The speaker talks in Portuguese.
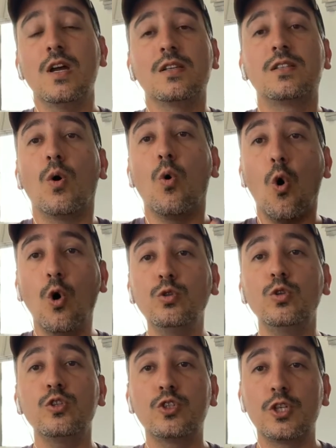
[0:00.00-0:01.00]
são
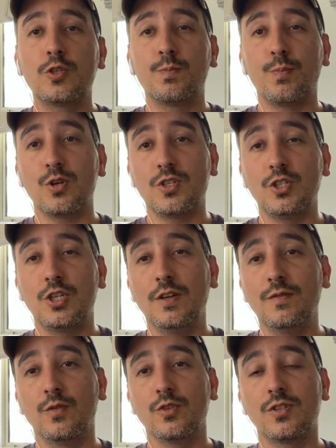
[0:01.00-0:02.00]
outros
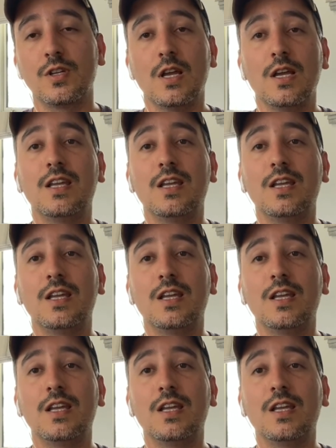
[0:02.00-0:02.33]
dispositivos